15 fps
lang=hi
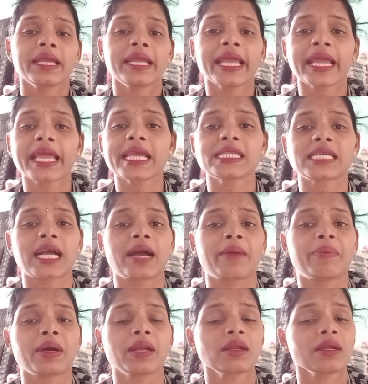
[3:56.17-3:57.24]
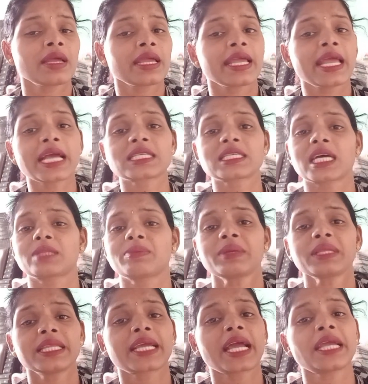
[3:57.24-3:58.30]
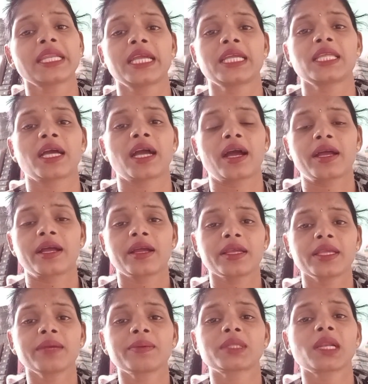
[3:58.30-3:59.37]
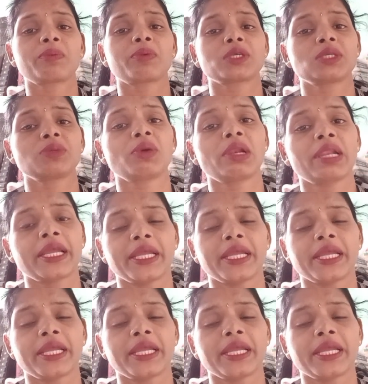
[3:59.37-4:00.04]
एक ही जगह पर एक साथ में दिखाई नहीं देगा ये मतलब पॉसिबल